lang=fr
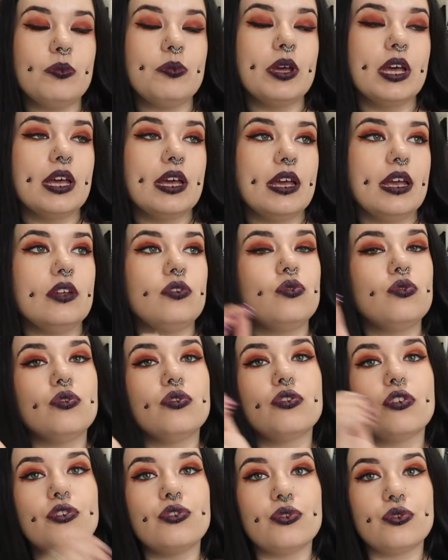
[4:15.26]
Whip est
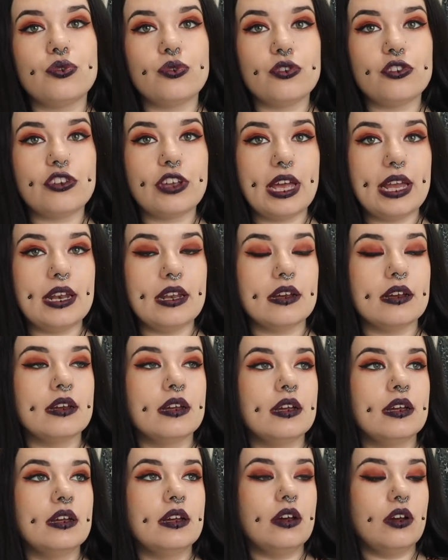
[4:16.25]
une sorte de gel
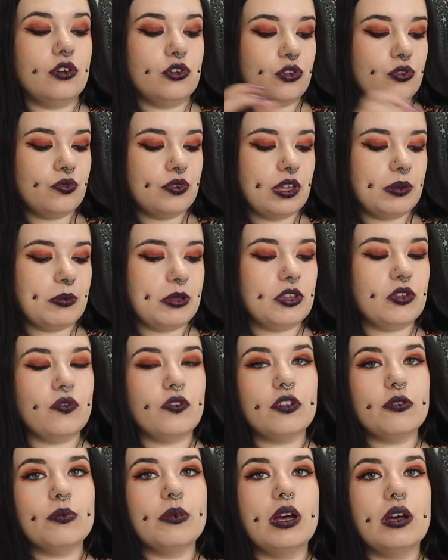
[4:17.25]
euh, que vous allez mettre dans
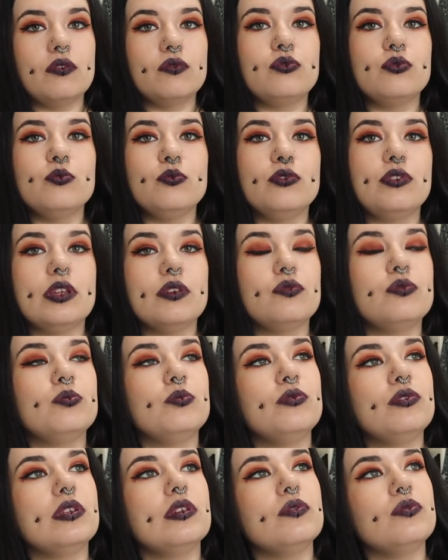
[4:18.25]
votre main. Vous moussez, vous
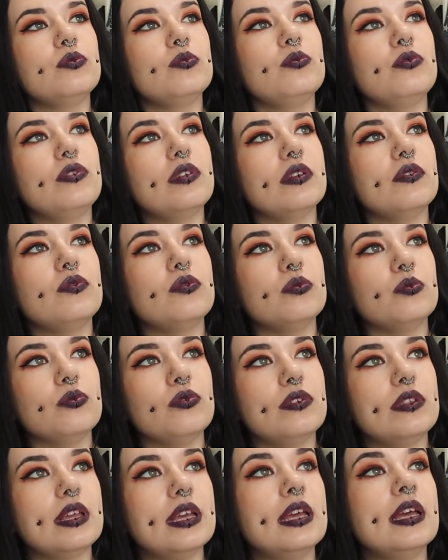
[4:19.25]
moussez, vous moussez, vous
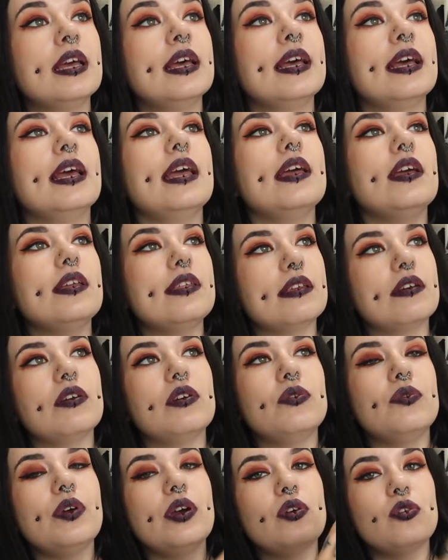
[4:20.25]
moussez. Et ça
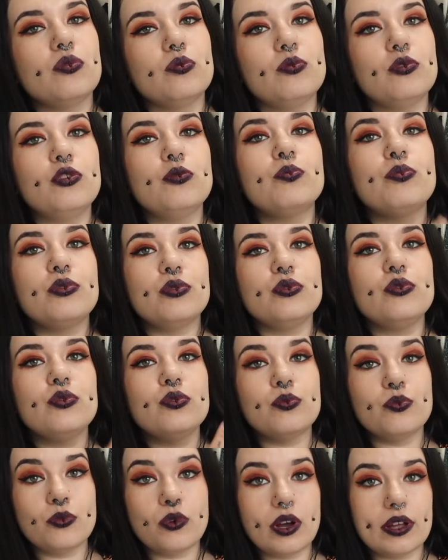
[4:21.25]
va vous faire une mousse
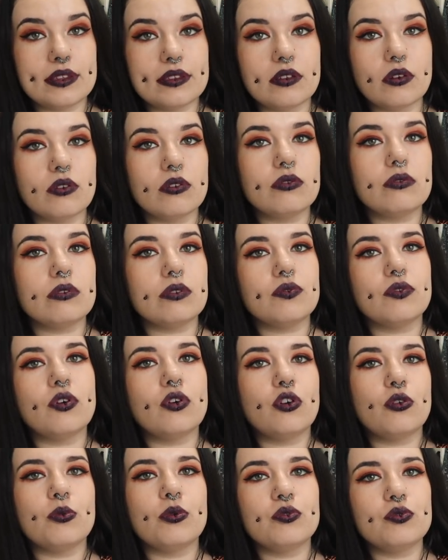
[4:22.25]
plus ou moins dense
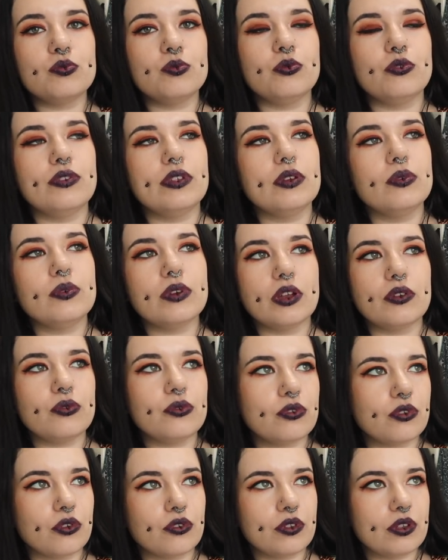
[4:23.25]
suivant comment vous moussez ou quels
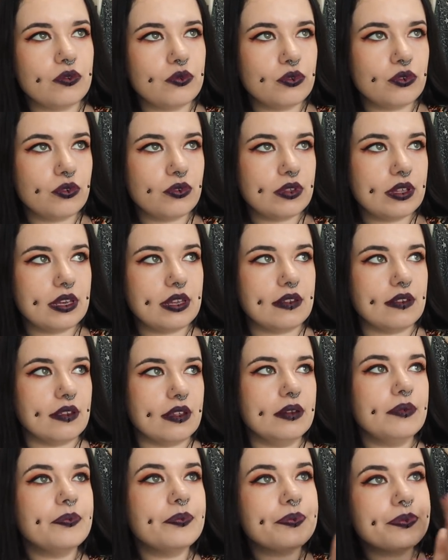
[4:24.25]
ustensiles vous
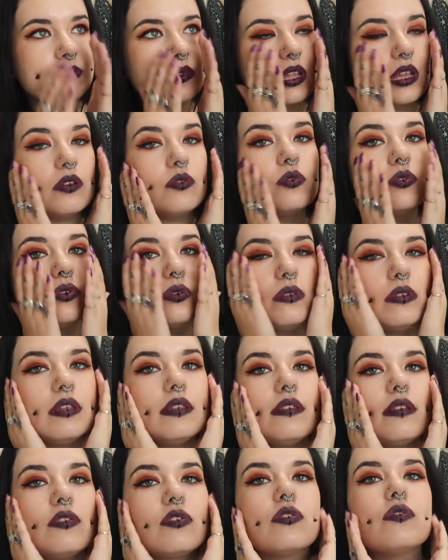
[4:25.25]
utilisez. Et vous
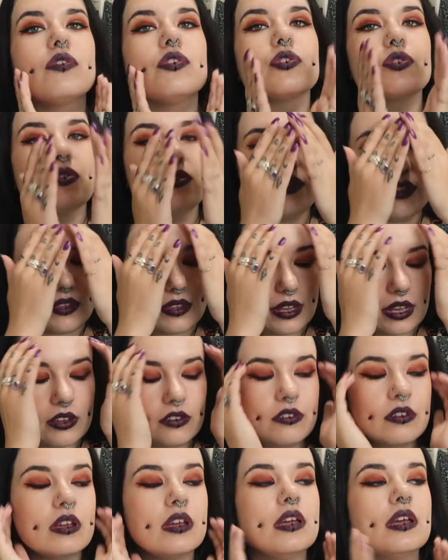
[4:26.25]
l'utilisez sur votre
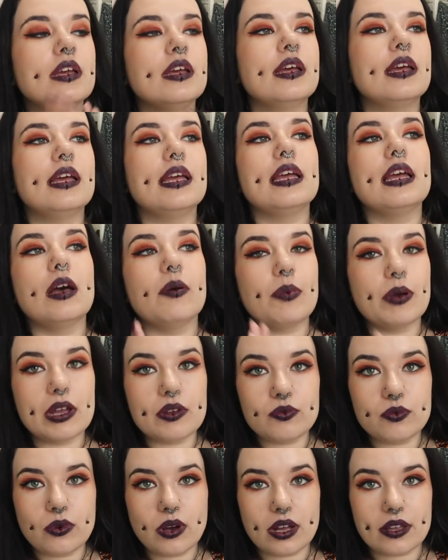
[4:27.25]
visage. Et
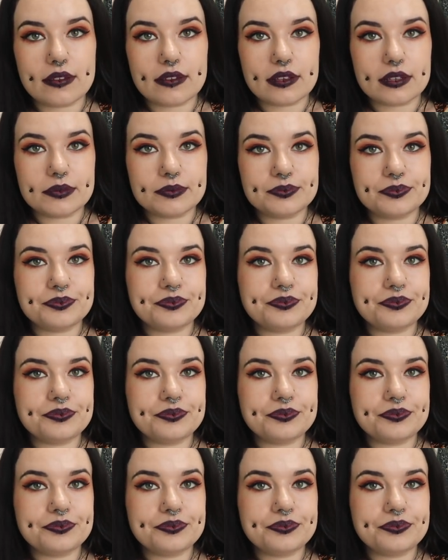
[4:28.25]
après, vous rincez.